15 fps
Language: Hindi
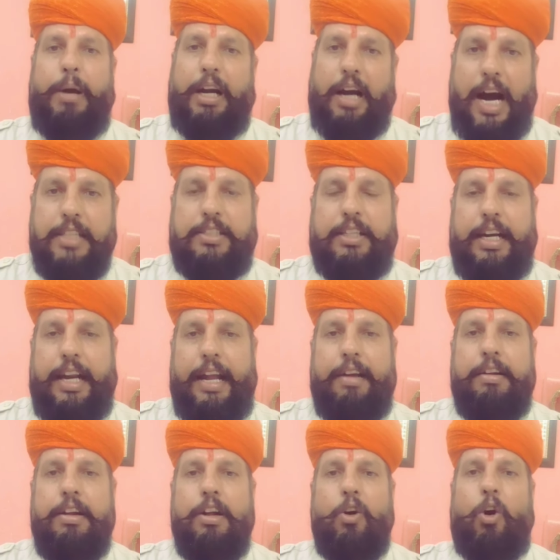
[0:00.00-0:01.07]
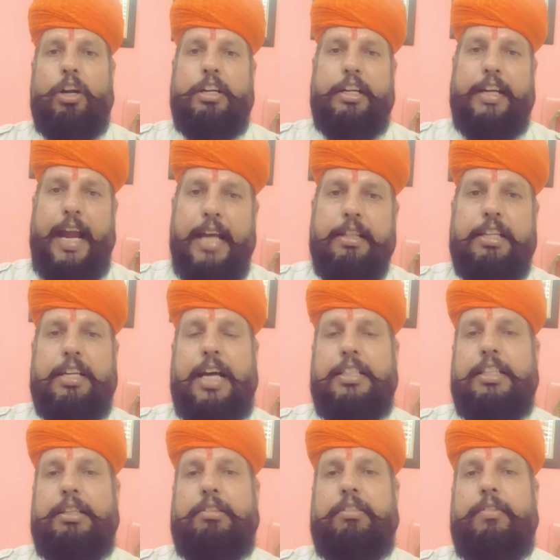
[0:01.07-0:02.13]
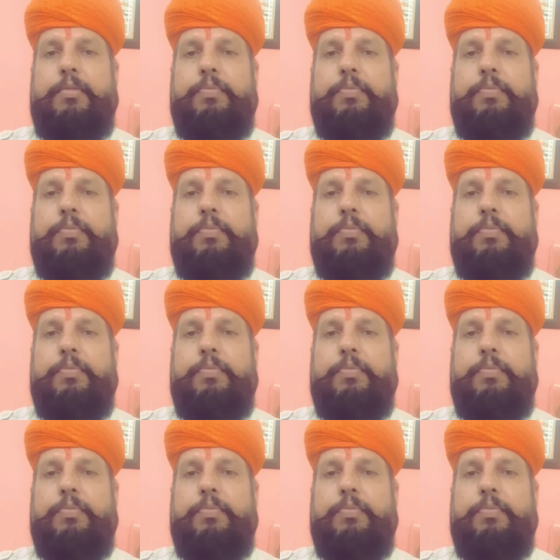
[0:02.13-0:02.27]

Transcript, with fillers: बर्खास्त करें और केंद्र शासित